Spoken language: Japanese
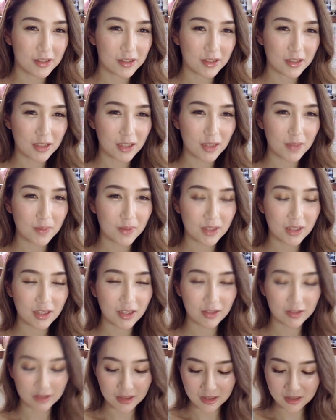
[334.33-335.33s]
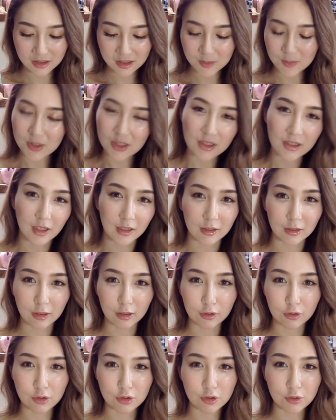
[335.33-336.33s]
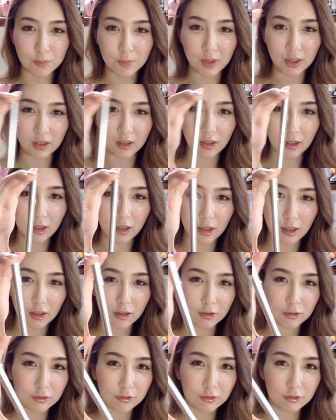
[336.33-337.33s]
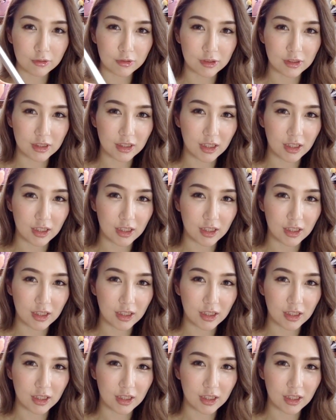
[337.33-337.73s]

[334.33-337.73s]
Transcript: ちなみにね、私が今使ってるスーペンがこち